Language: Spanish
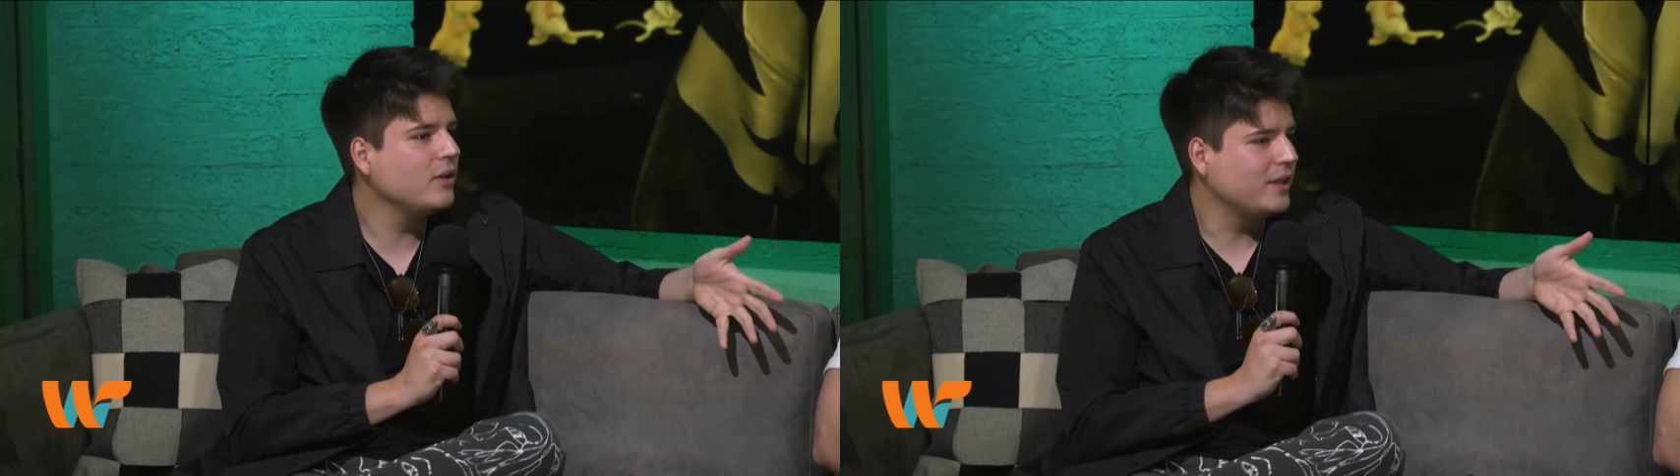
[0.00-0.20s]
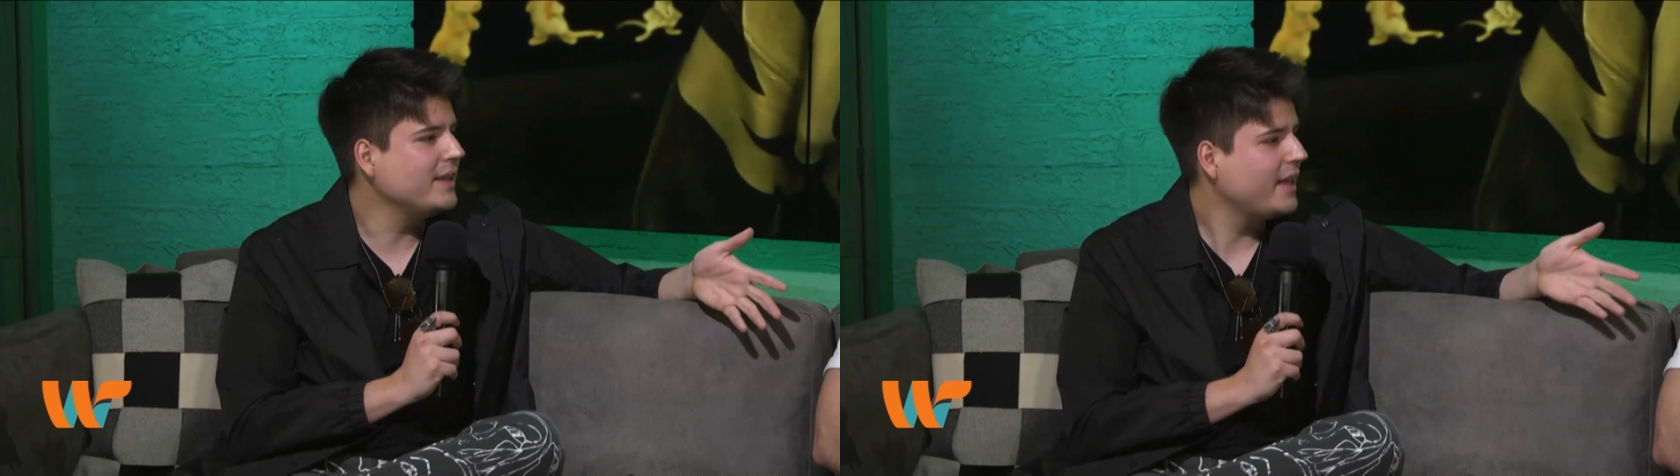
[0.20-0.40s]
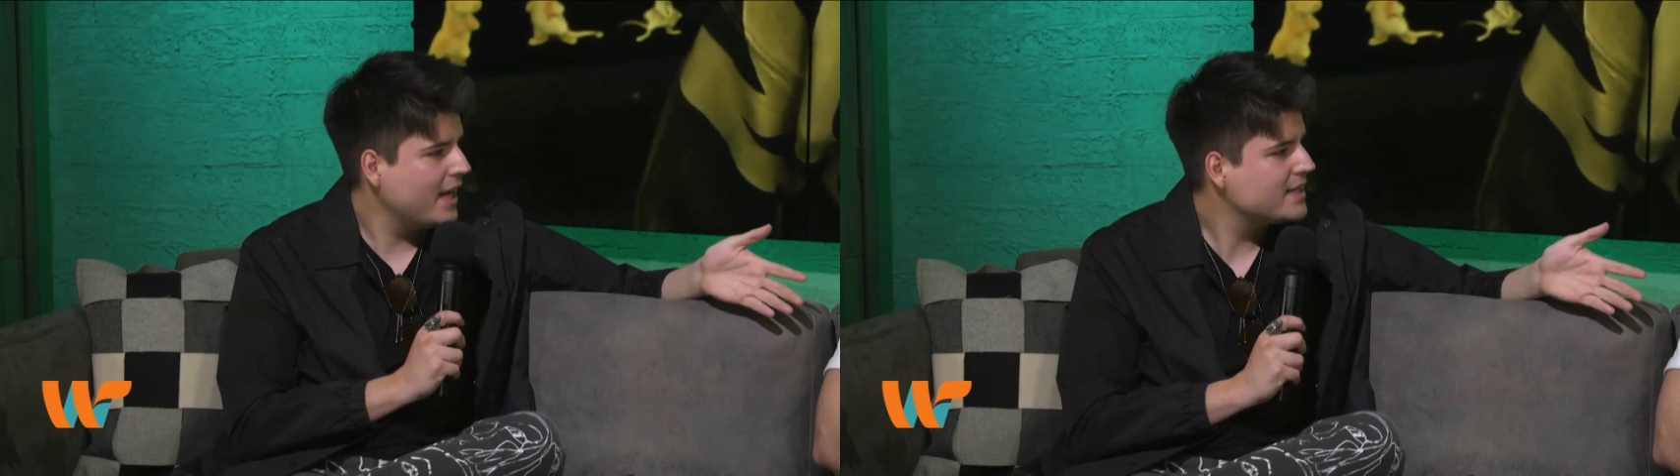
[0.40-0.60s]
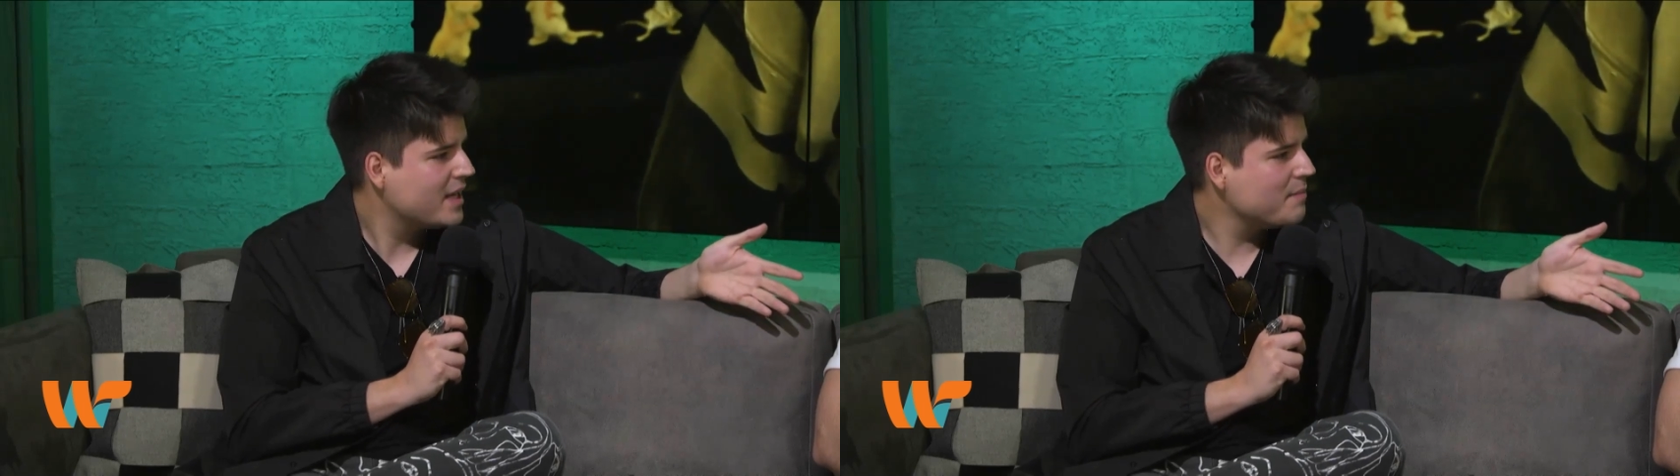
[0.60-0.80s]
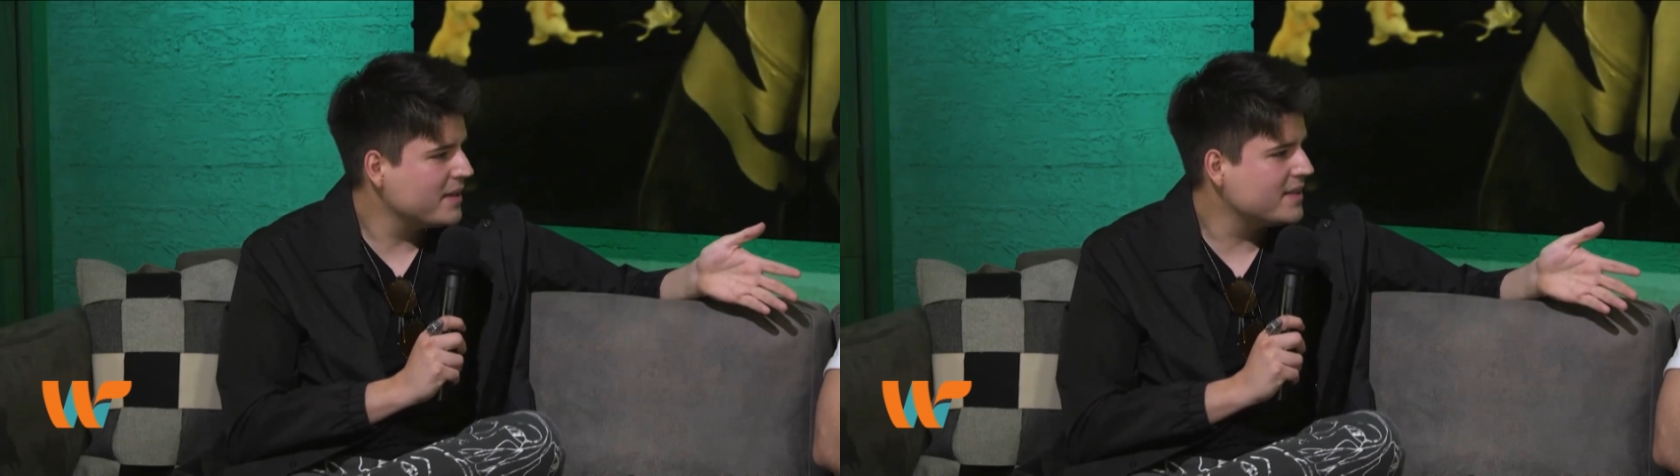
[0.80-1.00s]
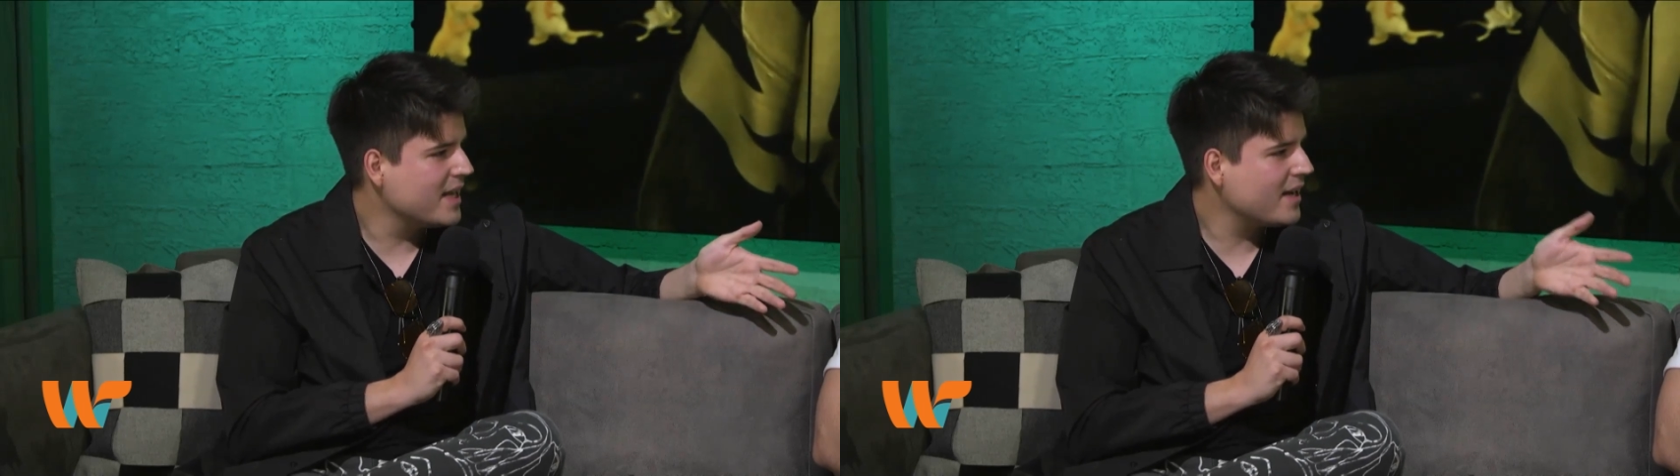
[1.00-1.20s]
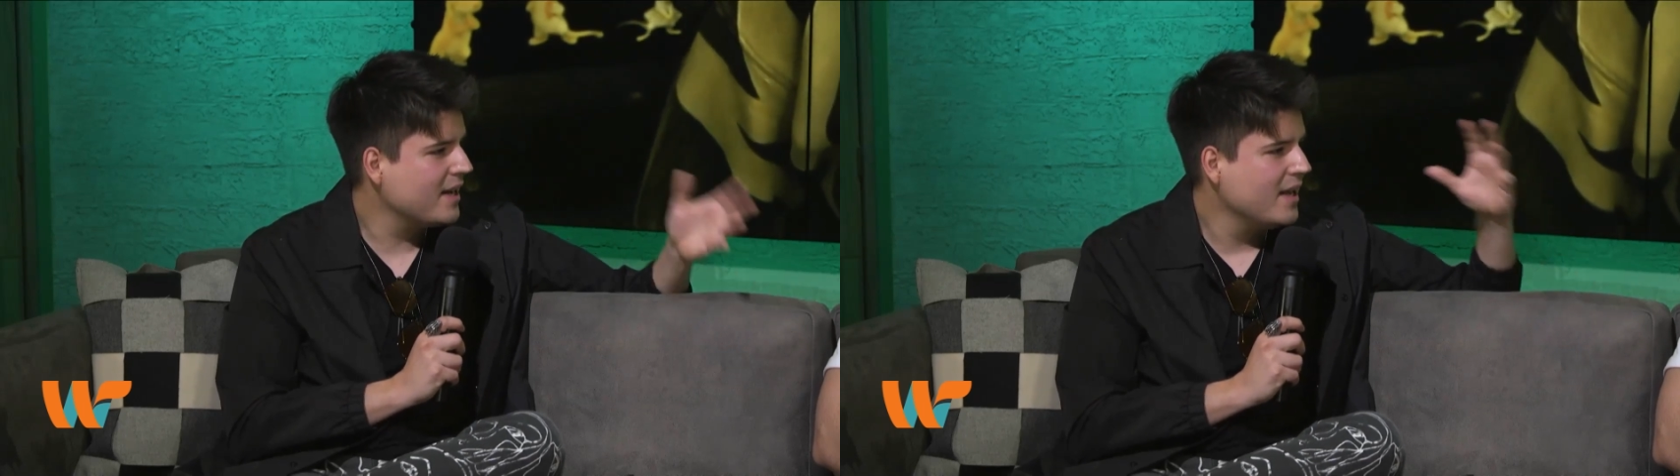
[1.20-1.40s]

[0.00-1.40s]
te enteras quién va a ser,